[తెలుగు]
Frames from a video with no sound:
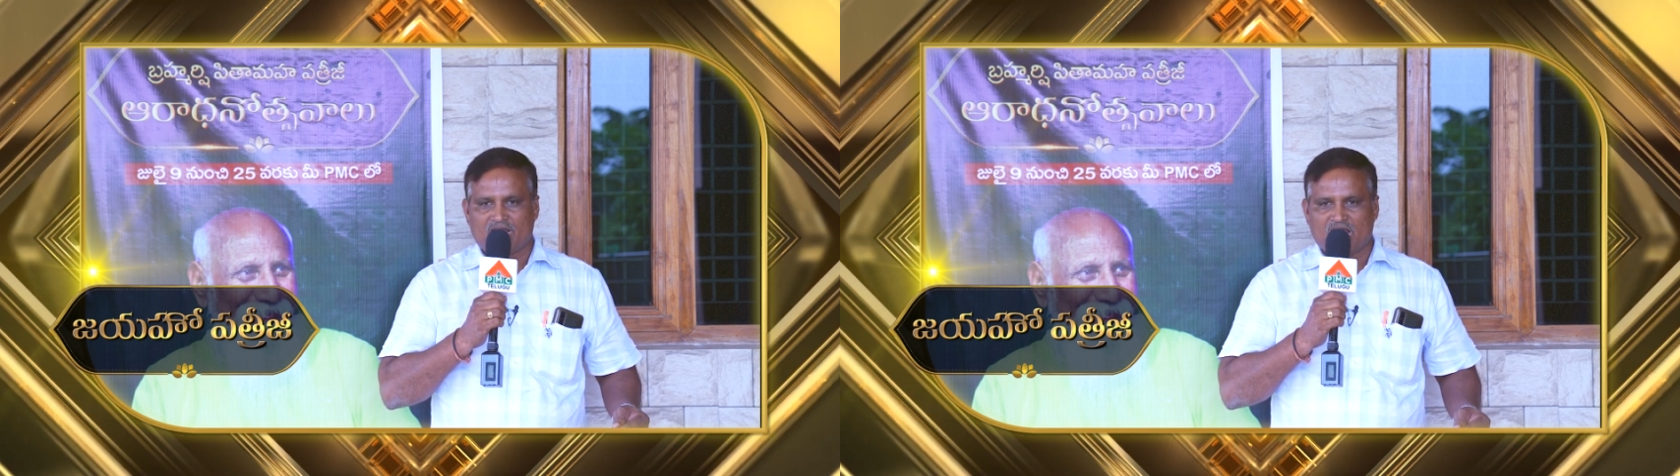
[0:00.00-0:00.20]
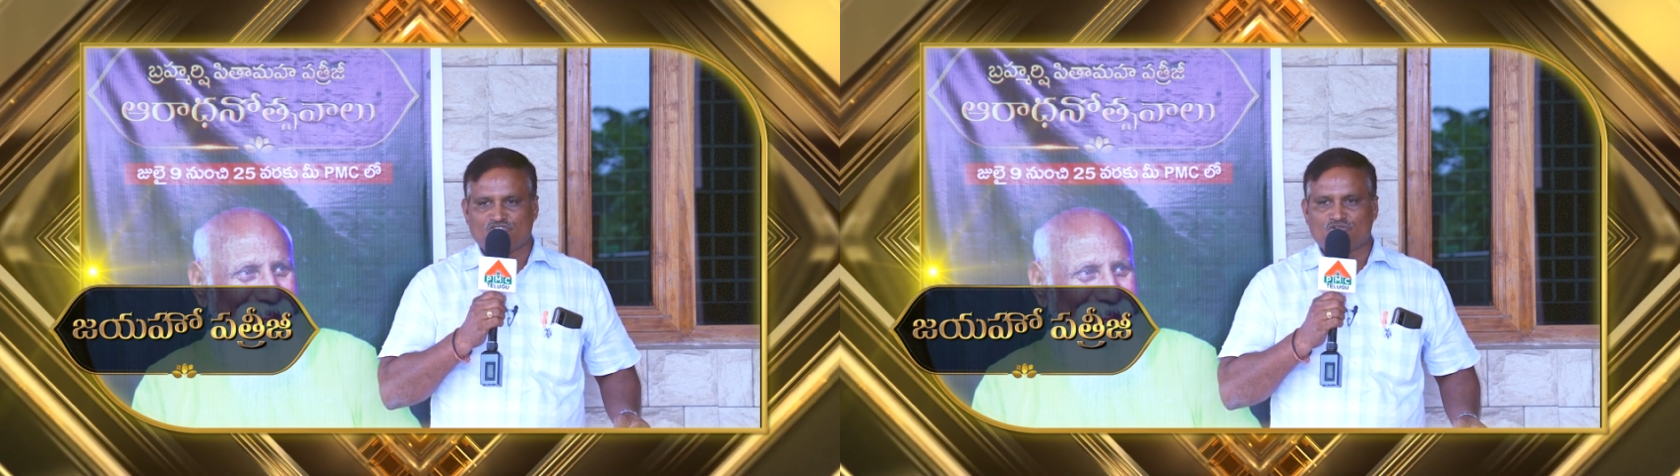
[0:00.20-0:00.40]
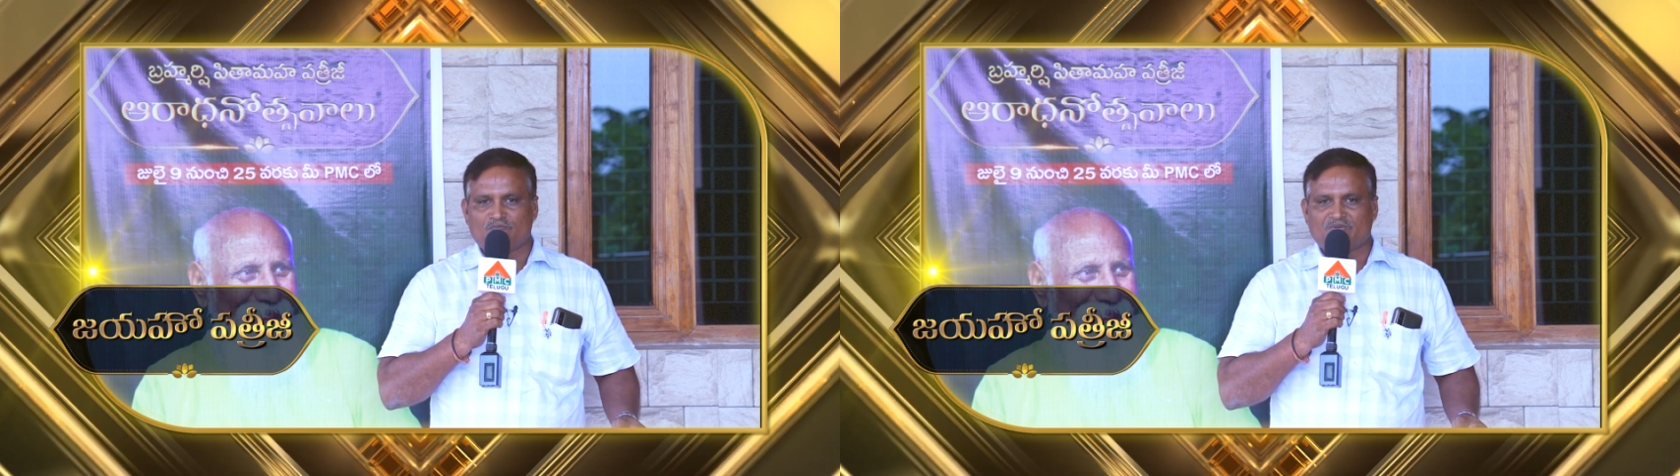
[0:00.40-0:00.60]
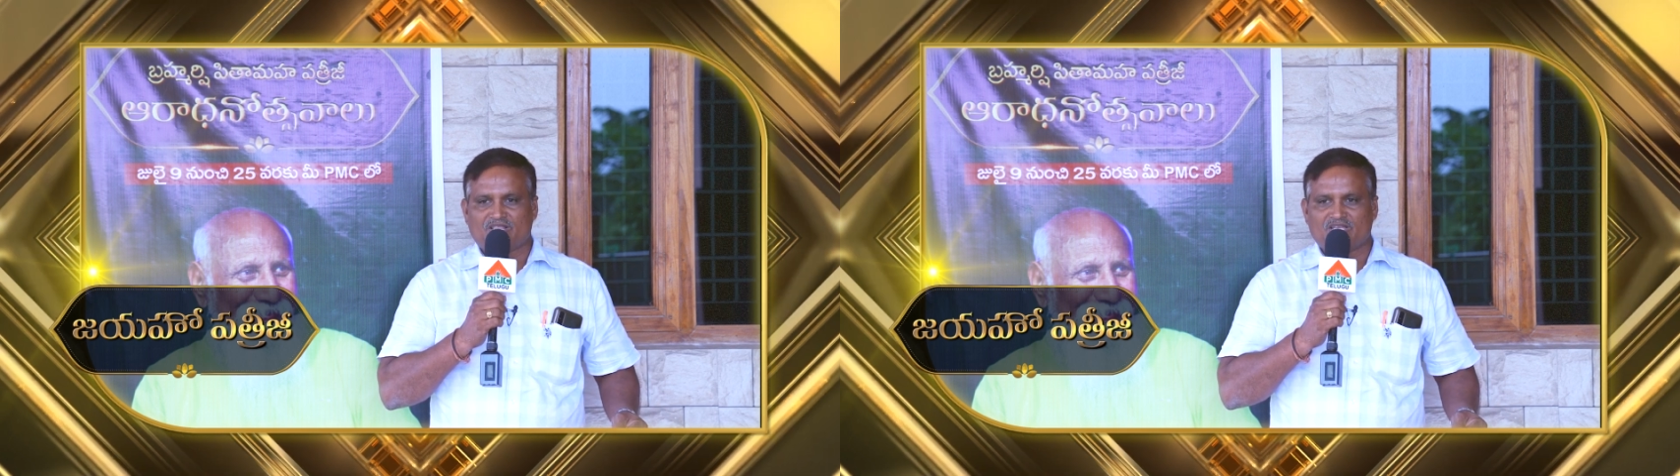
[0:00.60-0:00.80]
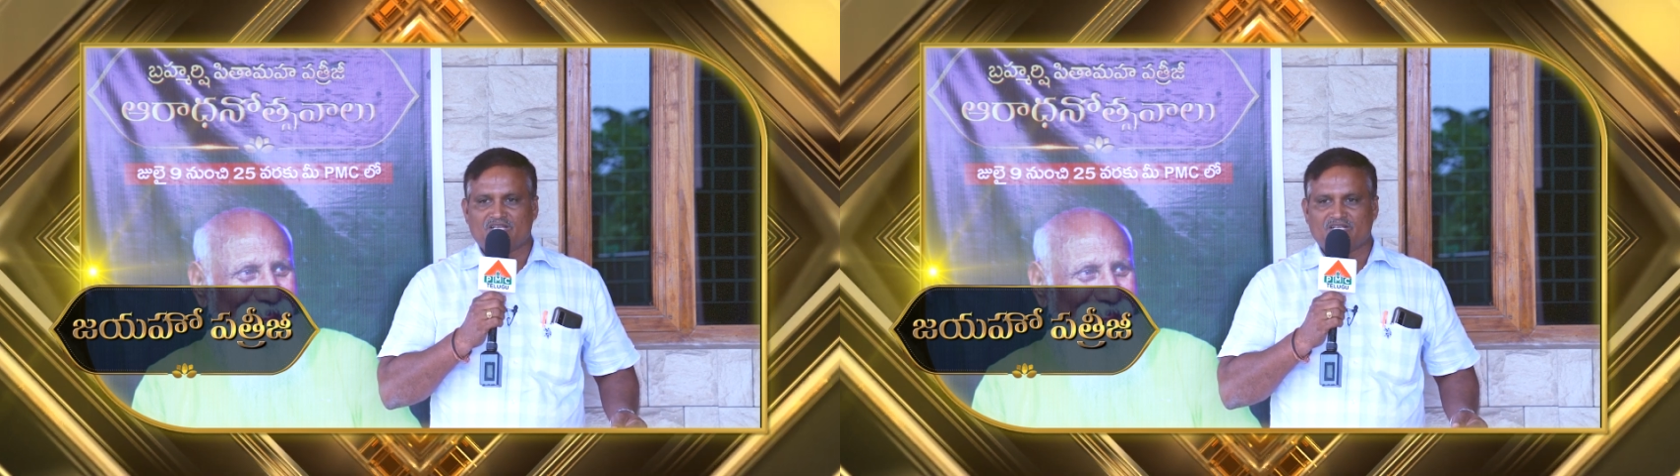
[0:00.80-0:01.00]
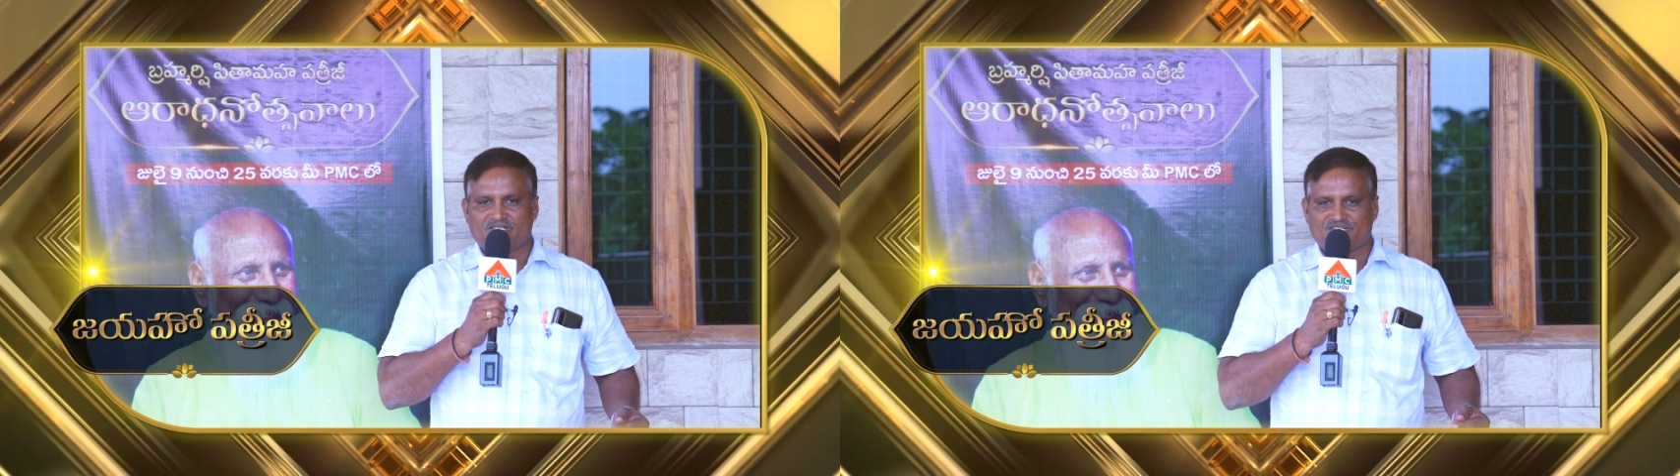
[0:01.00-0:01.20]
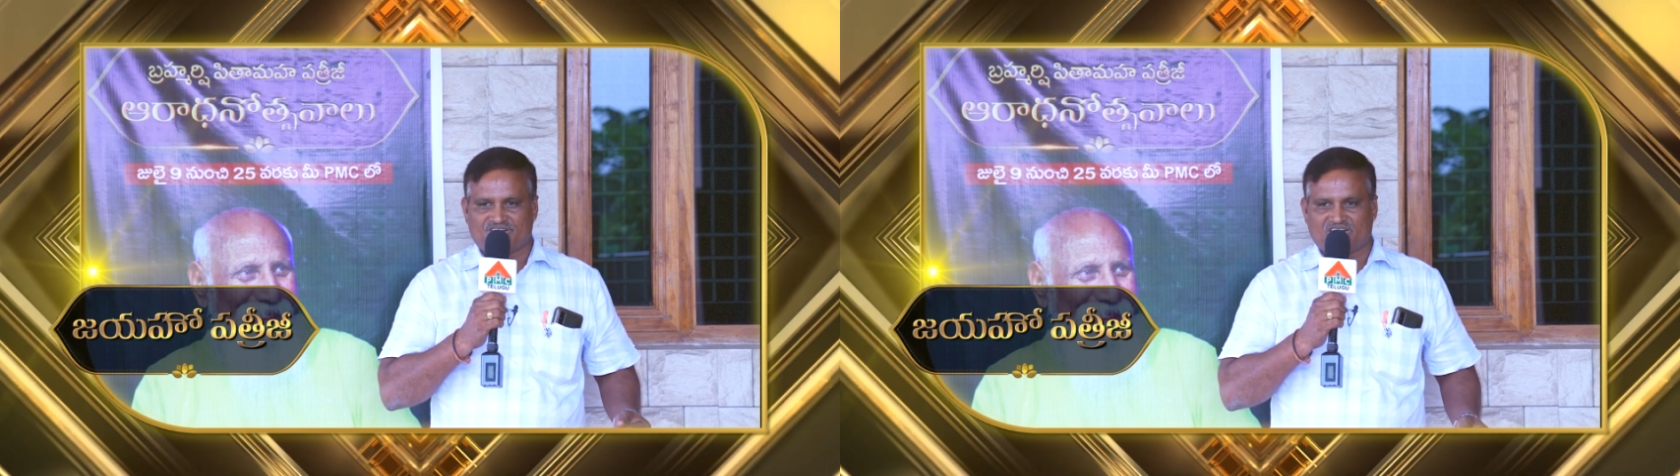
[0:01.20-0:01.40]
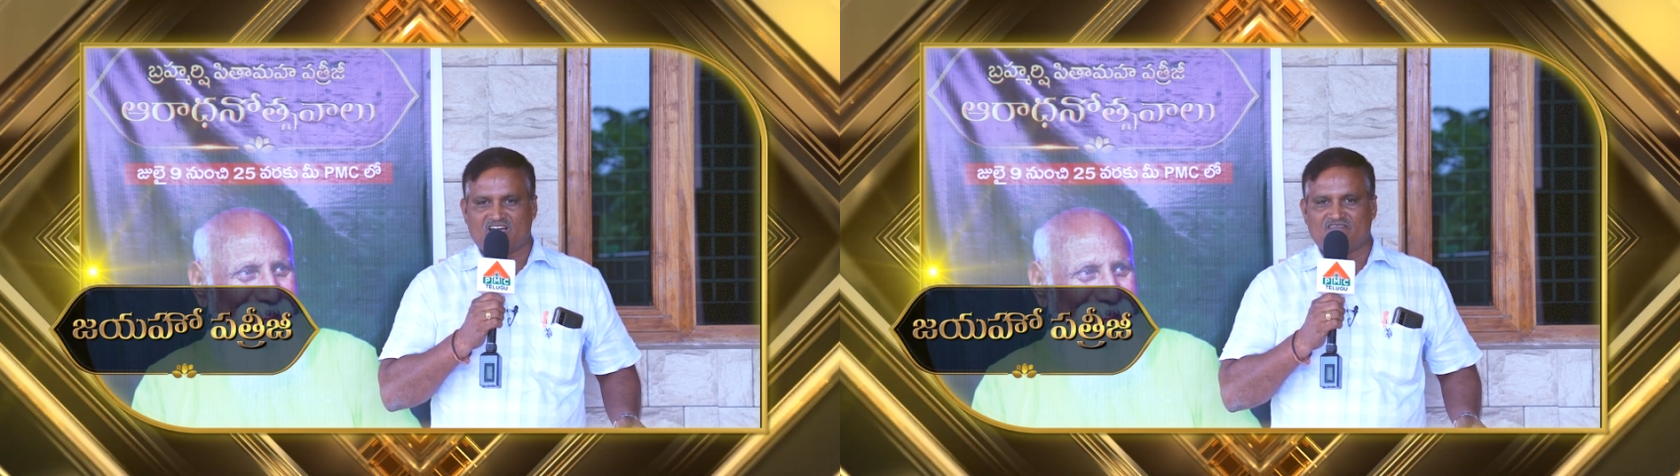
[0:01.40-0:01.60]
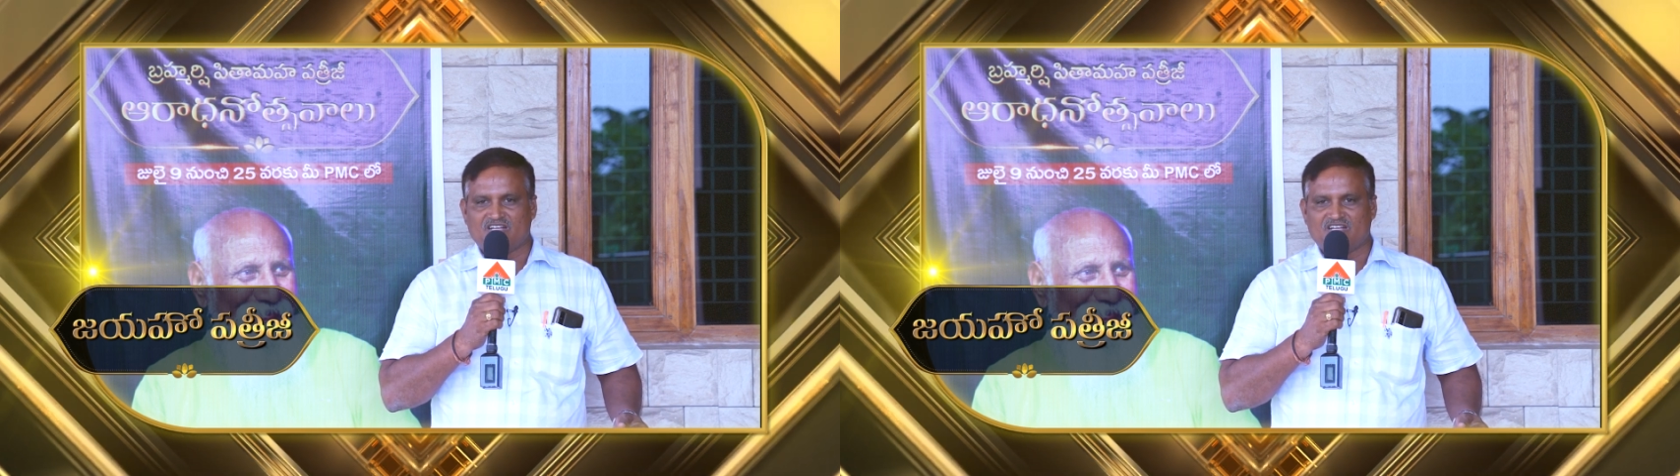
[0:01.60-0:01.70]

న్యాచురోపతి చిట్కా